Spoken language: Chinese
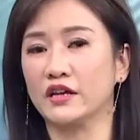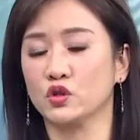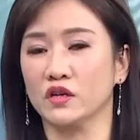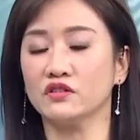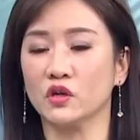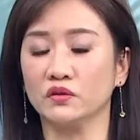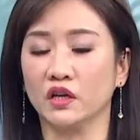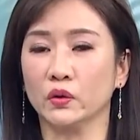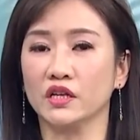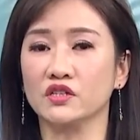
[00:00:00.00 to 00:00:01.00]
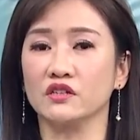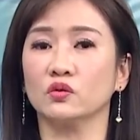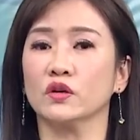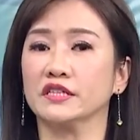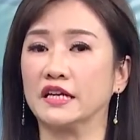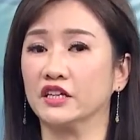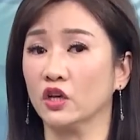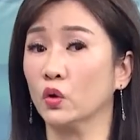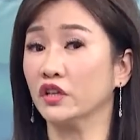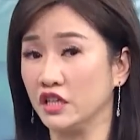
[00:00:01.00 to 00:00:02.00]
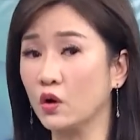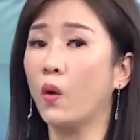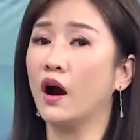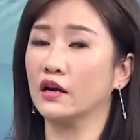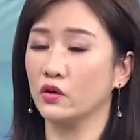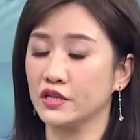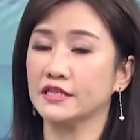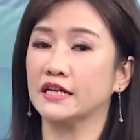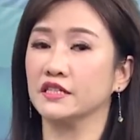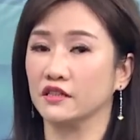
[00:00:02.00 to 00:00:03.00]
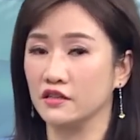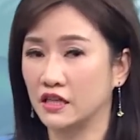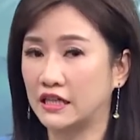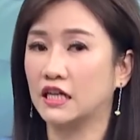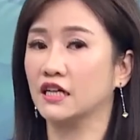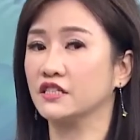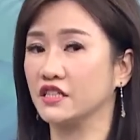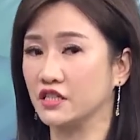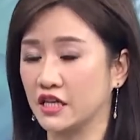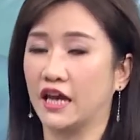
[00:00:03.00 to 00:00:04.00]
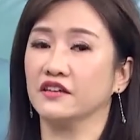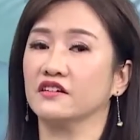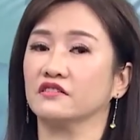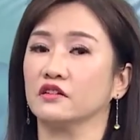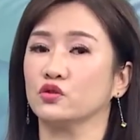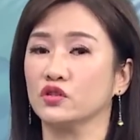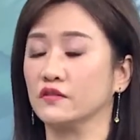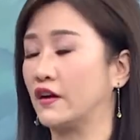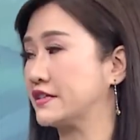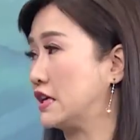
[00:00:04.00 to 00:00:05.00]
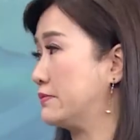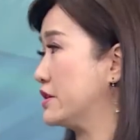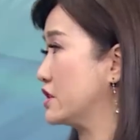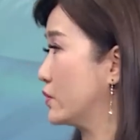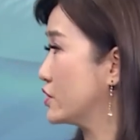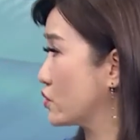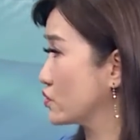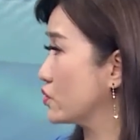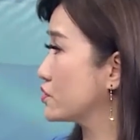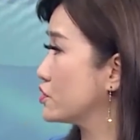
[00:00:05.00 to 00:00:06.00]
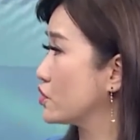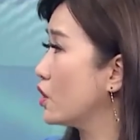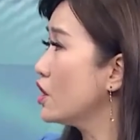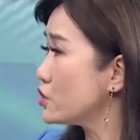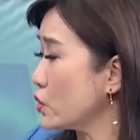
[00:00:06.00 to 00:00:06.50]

在全球能源的争夺战里头，锂矿尤其在整个科技产业的趋势发展里面，成为重中之重。